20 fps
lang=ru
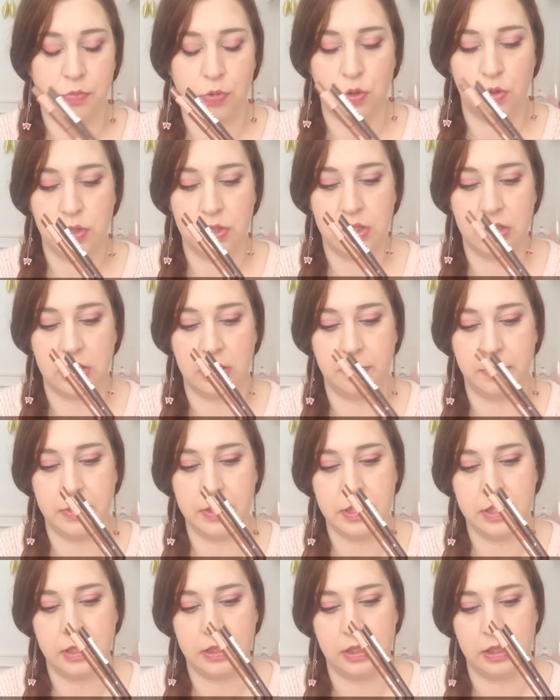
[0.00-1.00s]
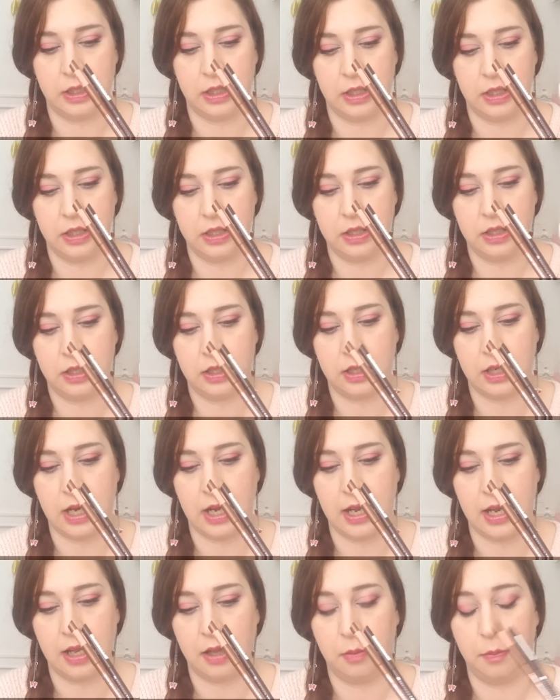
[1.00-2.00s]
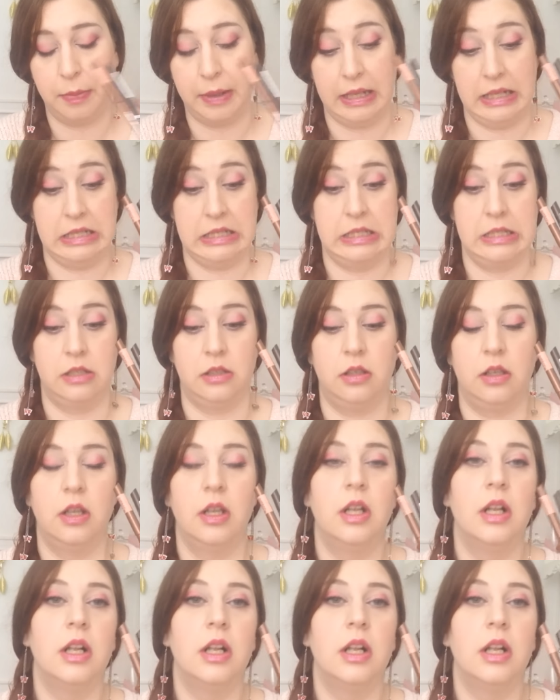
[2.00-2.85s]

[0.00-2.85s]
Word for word: просто написано на них Каял Pencil.